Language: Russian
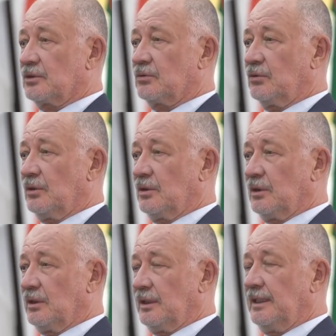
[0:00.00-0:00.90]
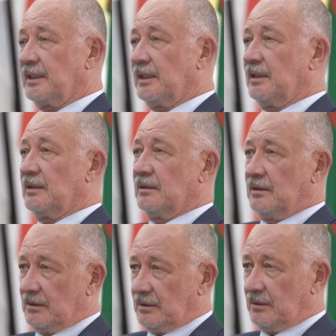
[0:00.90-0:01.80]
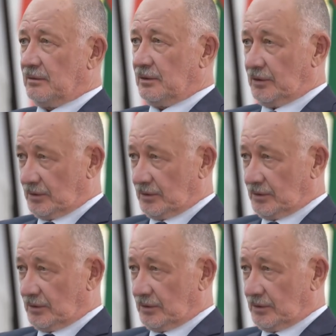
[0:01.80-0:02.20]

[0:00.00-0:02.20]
что э, это э,